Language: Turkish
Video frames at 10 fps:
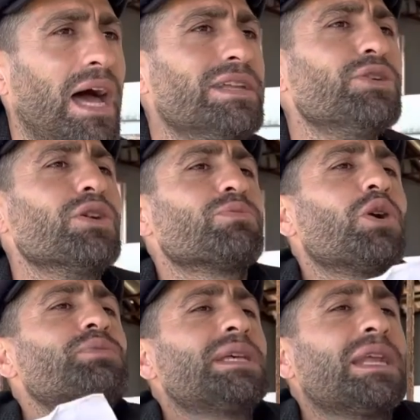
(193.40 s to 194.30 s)
Anlıyorum
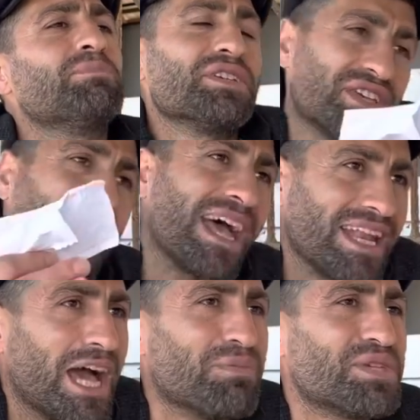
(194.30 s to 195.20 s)
komiserim. Şey
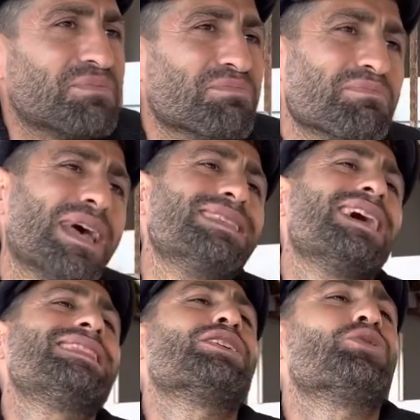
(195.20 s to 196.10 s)
yani abicim ben
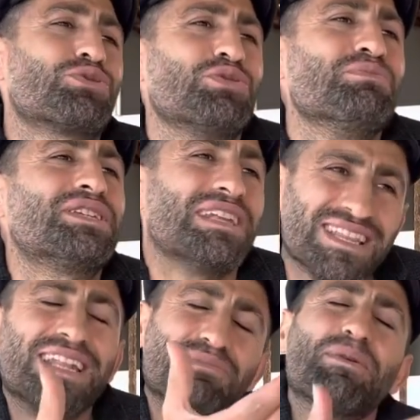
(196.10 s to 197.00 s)
zaten korktuğum için
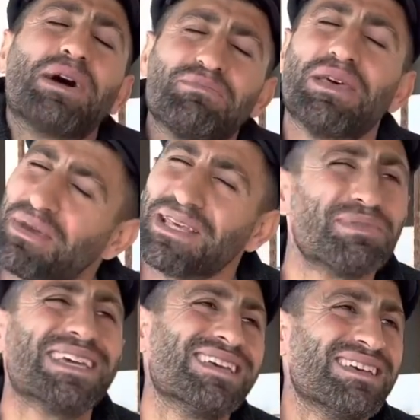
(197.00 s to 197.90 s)
indirim yaparım demedim ki.